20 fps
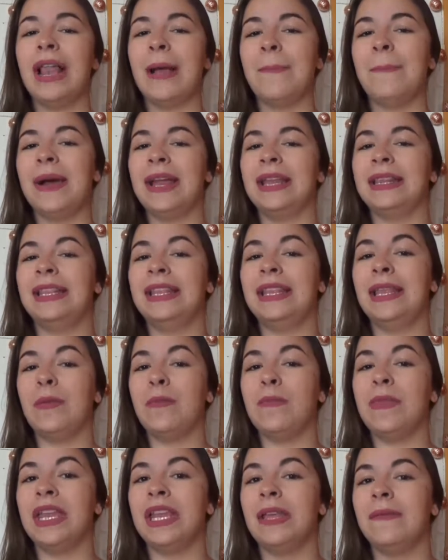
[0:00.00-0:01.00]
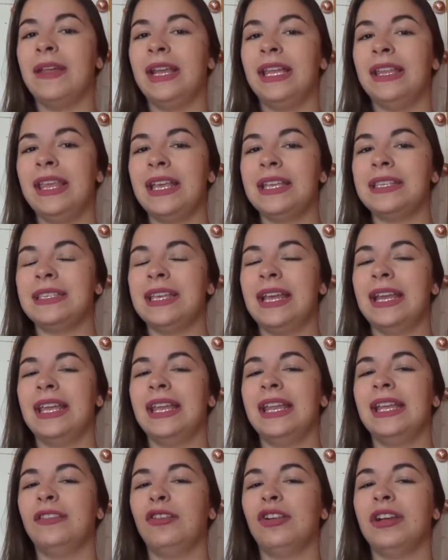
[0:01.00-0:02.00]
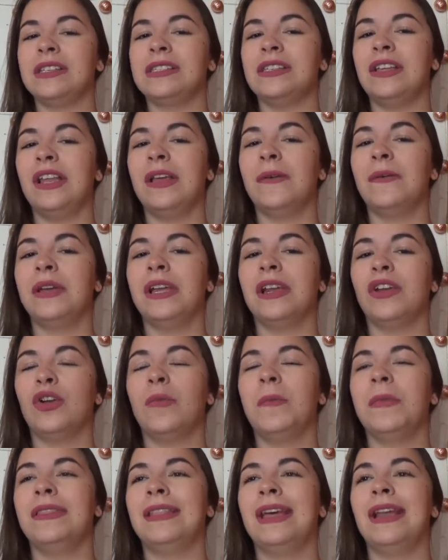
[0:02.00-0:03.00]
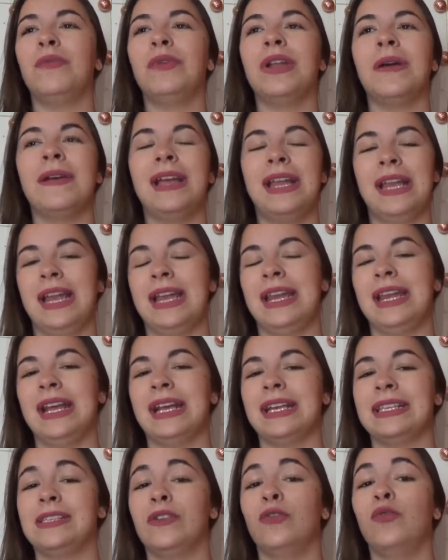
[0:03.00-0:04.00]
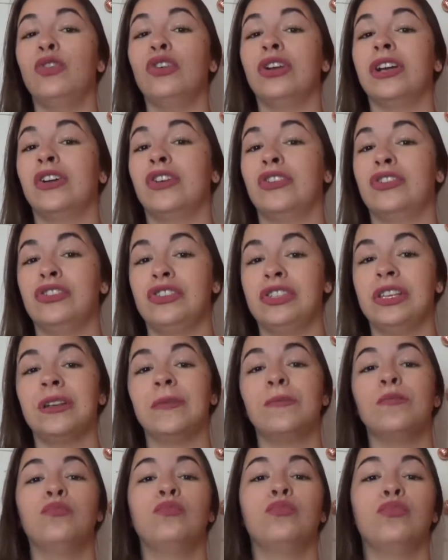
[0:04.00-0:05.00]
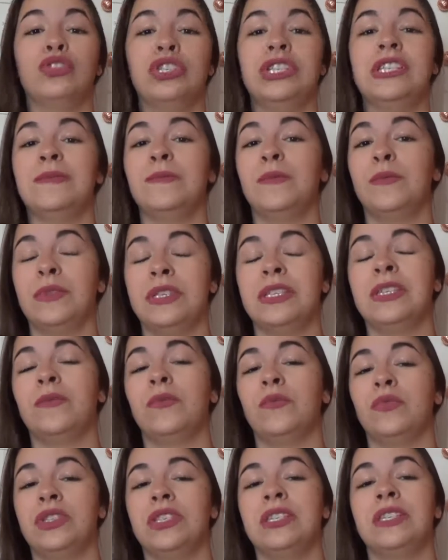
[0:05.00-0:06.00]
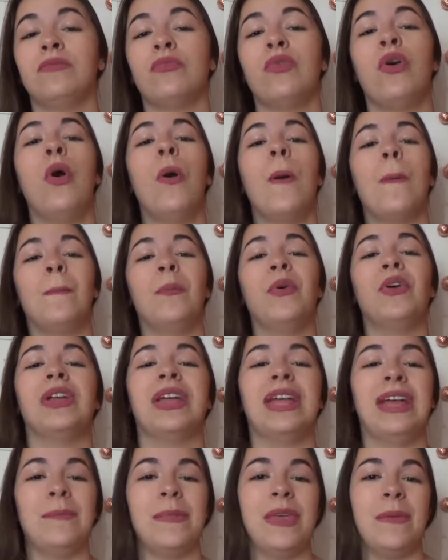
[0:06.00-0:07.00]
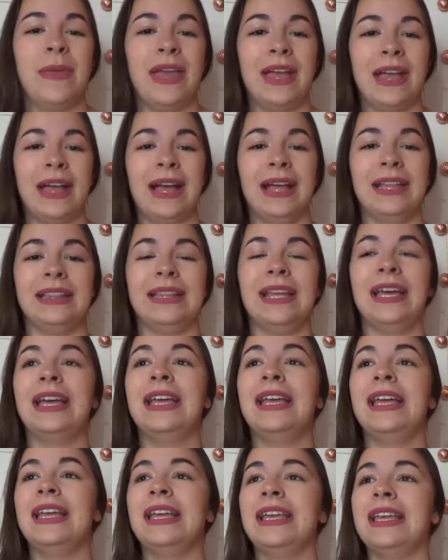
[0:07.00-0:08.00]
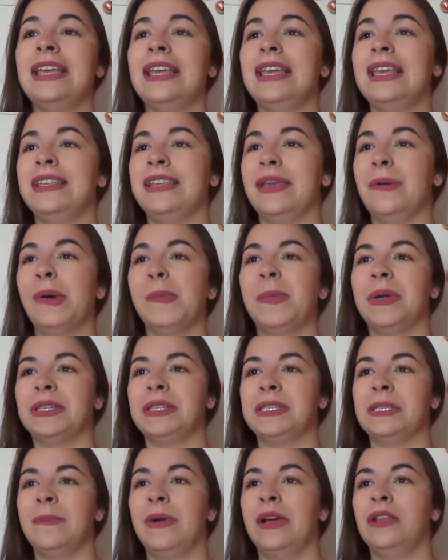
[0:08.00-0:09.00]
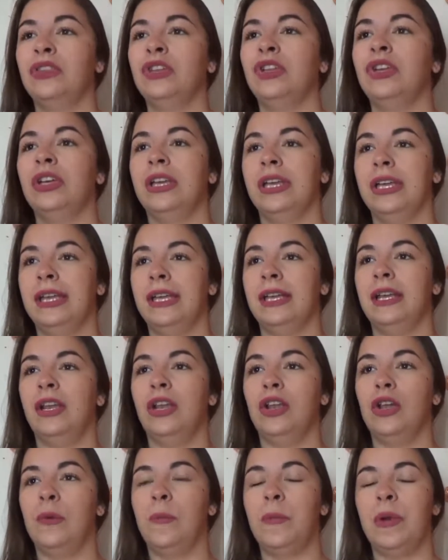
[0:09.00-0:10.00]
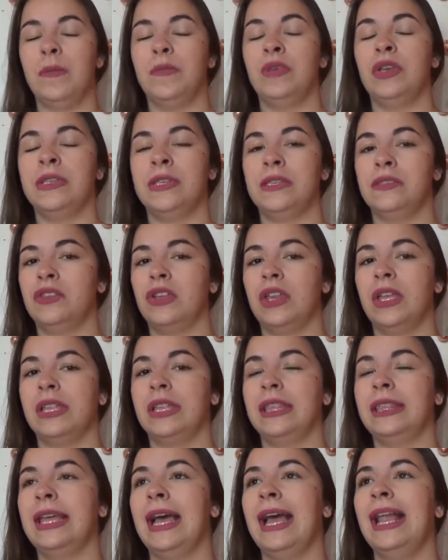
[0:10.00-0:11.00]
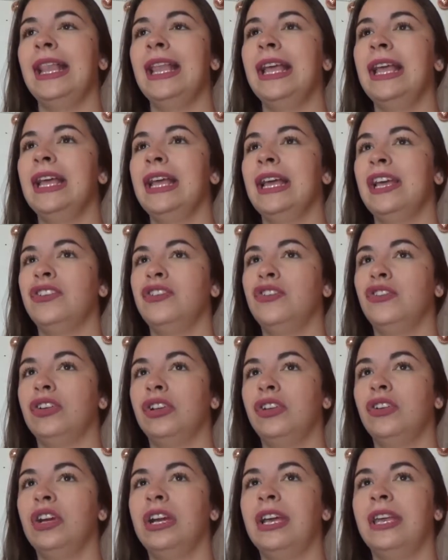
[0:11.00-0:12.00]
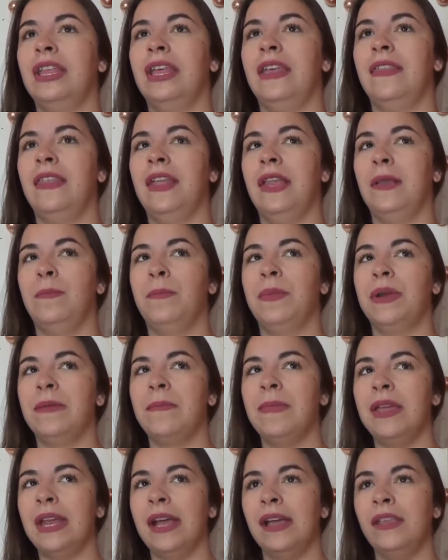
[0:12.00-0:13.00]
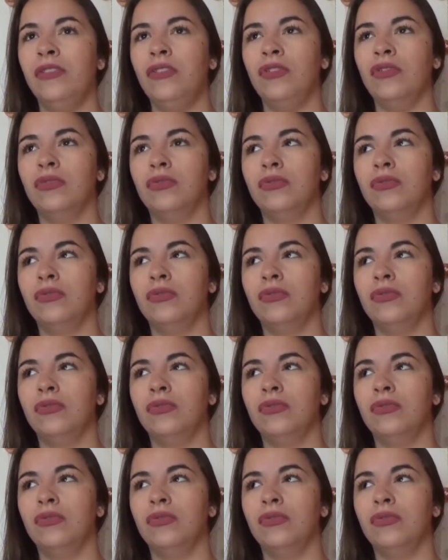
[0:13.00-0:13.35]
la parte de mini belly dancer y en esta ocasión les voy a recomendar a una bailarina que seguro que conocen muchísimo, muchísimo, muchísimo porque a mí me encanta y lleva participando en los premios de ciencia oriental yo creo que desde el primer año,